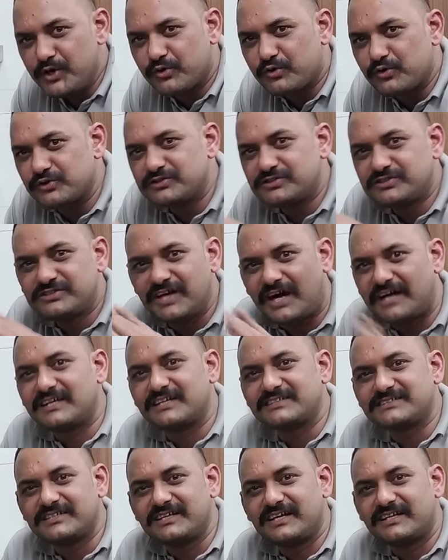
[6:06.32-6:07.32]
को ज्यादा से
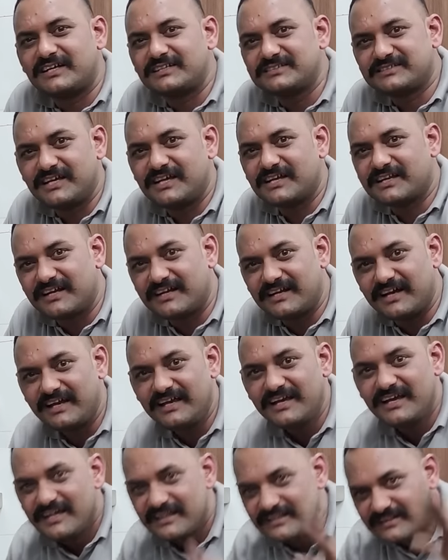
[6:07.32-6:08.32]
ज्यादा शेयर करना है
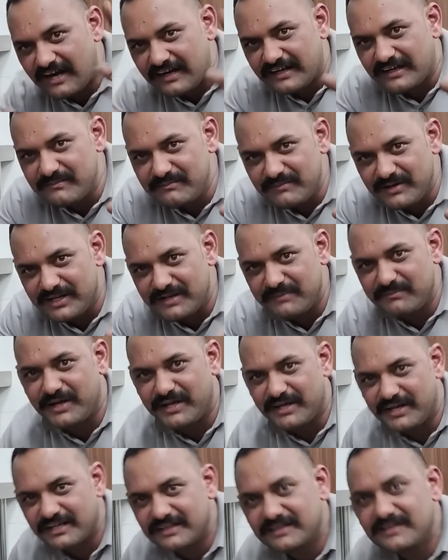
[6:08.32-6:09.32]
ताकि मेरी
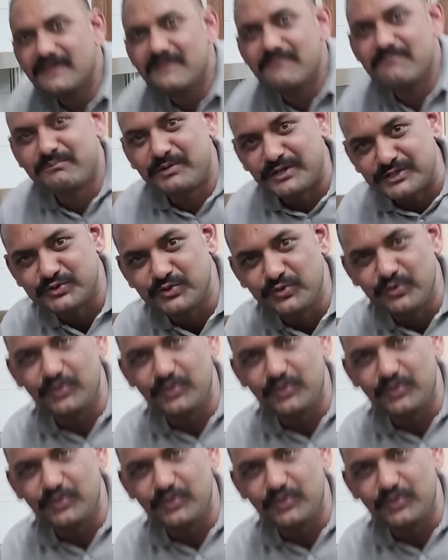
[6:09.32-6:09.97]
मेहनत वसूल हो